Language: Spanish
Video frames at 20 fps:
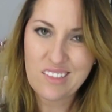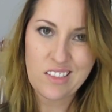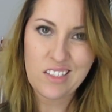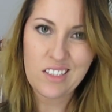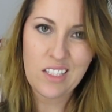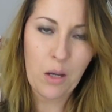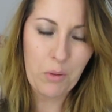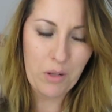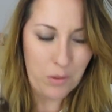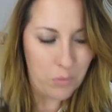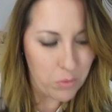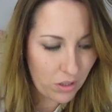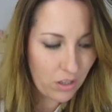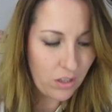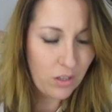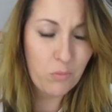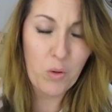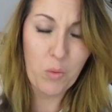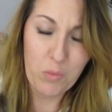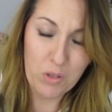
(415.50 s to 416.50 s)
Ya veré porque
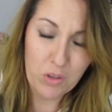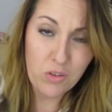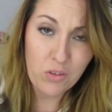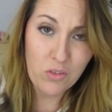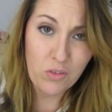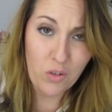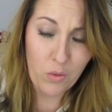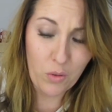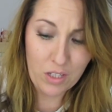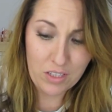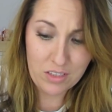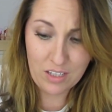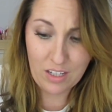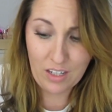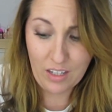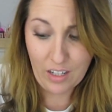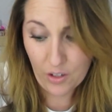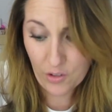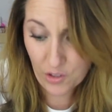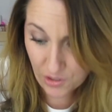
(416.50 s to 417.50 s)
de momento no lo voy a
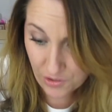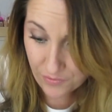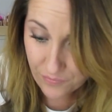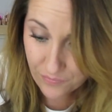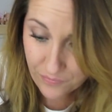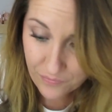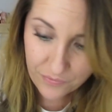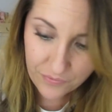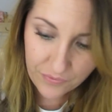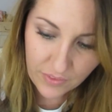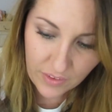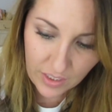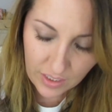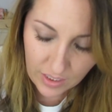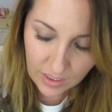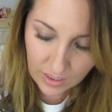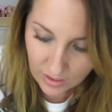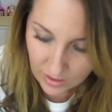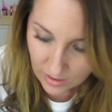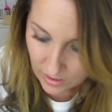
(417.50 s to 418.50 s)
estrenar hoy.
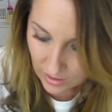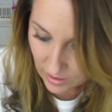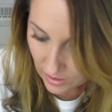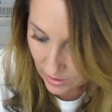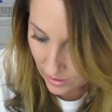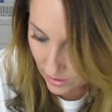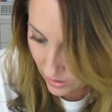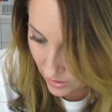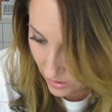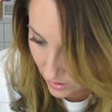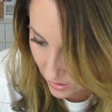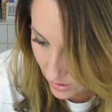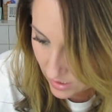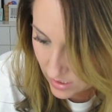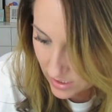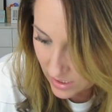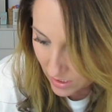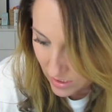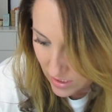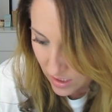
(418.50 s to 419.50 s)
Y
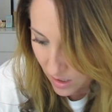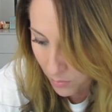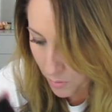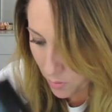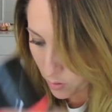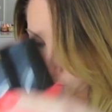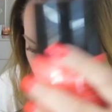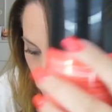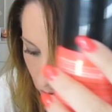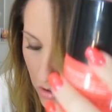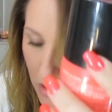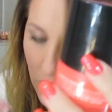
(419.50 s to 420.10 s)
este, al ser producto